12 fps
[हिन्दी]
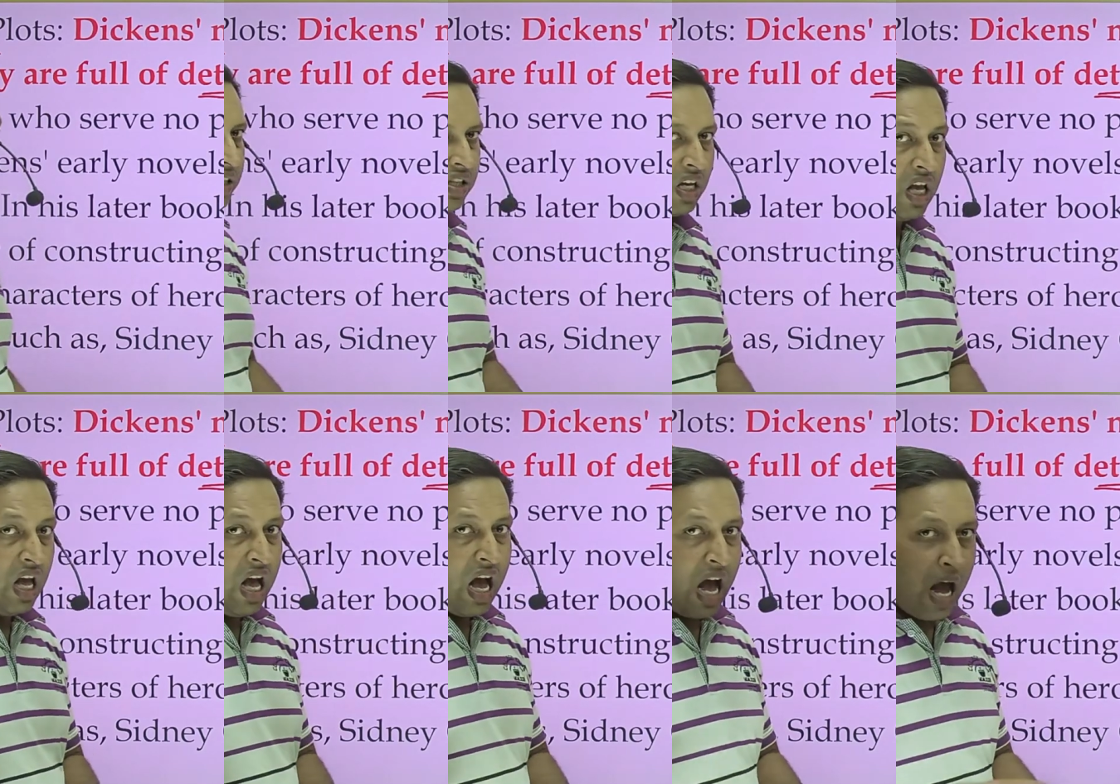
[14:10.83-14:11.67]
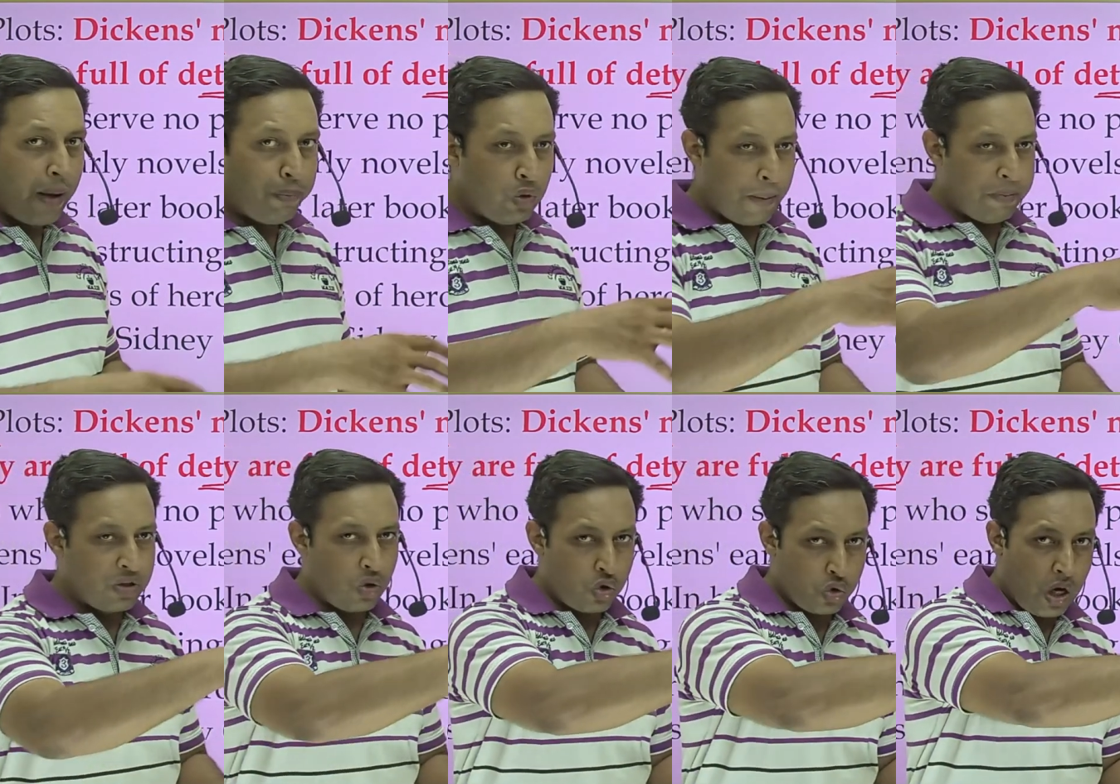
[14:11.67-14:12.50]
मीन्स आप उन
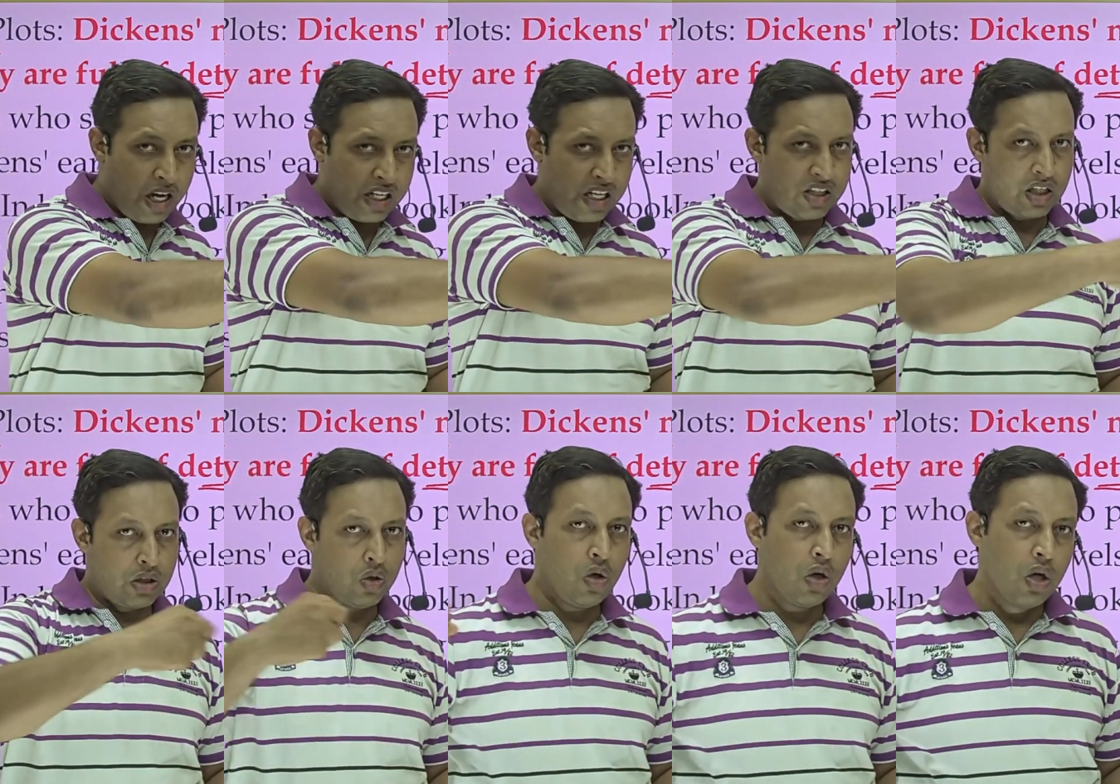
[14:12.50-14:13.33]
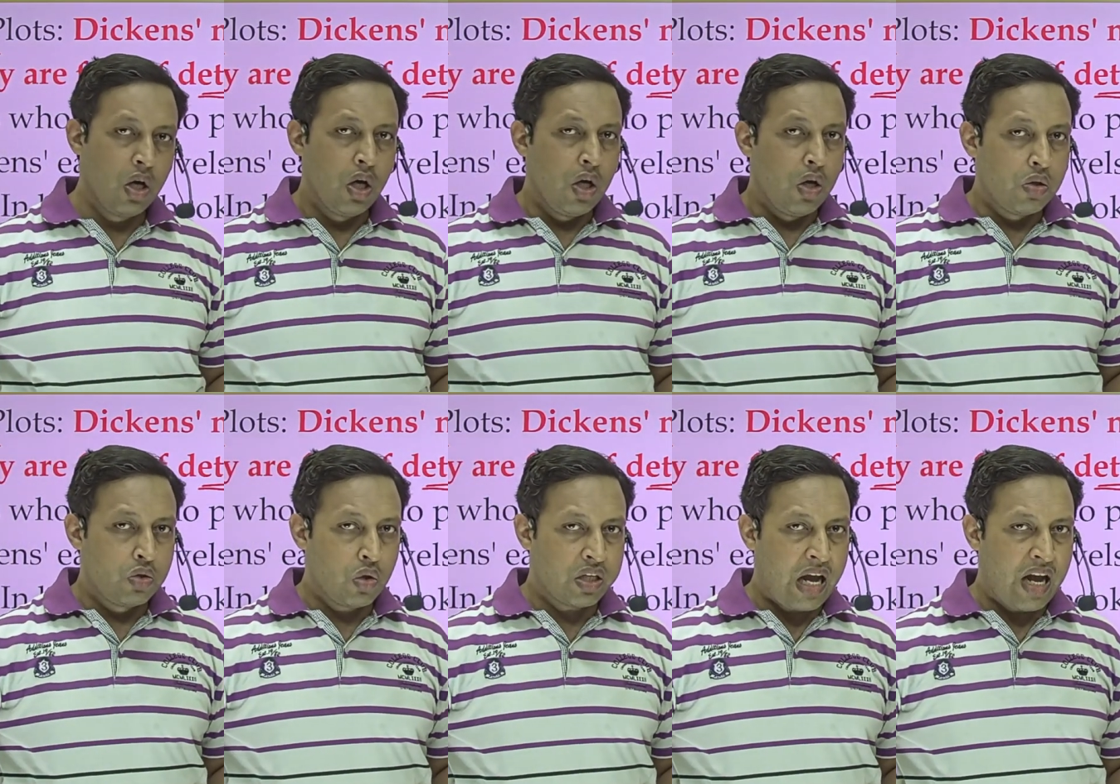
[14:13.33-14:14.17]
एपिसोड्स को हटा सकते हो जो
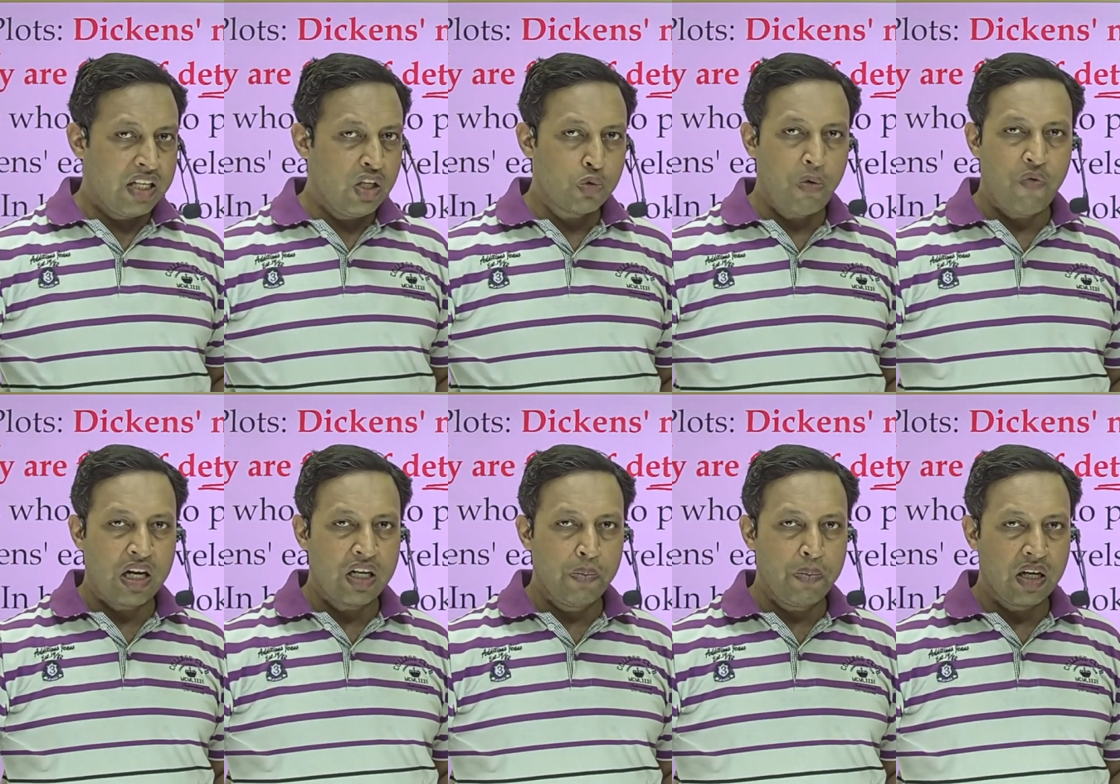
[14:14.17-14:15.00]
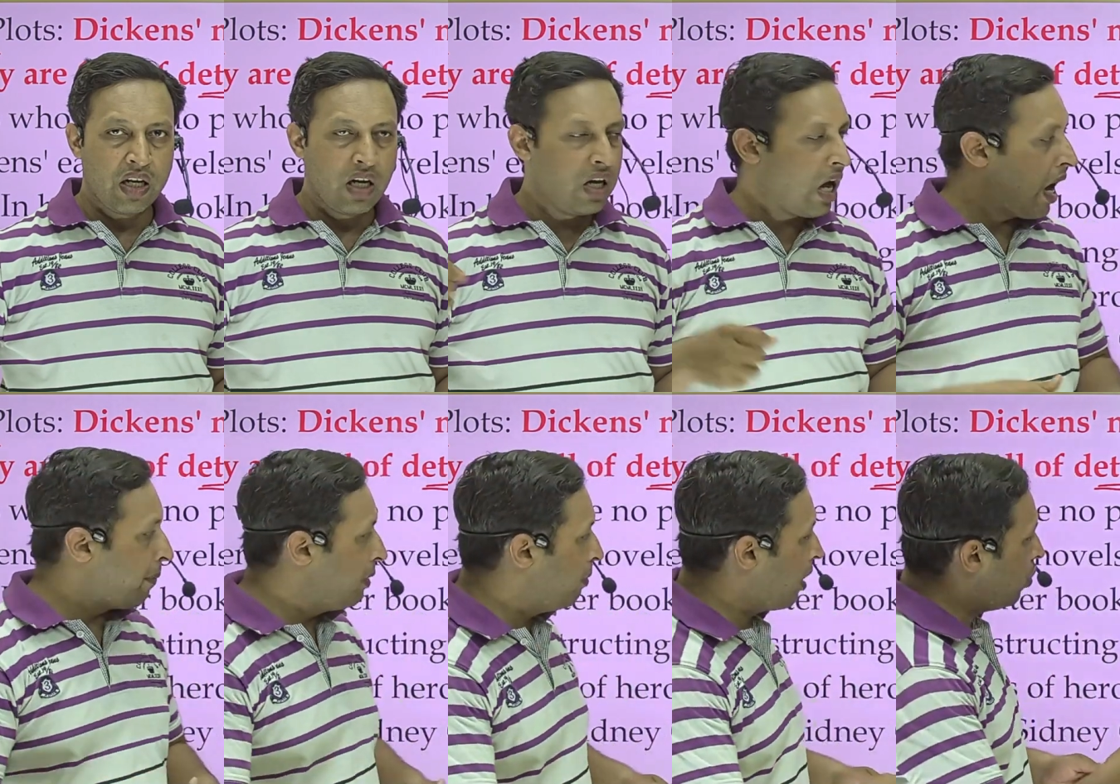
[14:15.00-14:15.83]
कहानी है उस पर फर्क नहीं पड़ेगा आपने
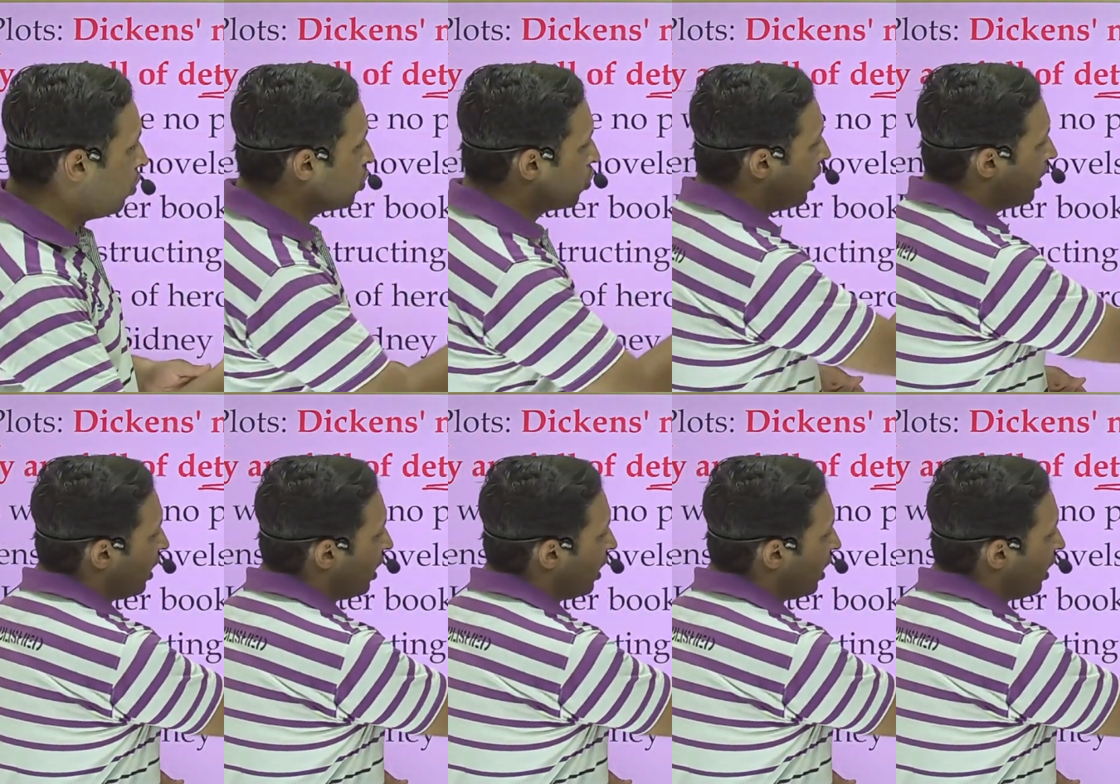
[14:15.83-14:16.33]
मान लो इसको हटा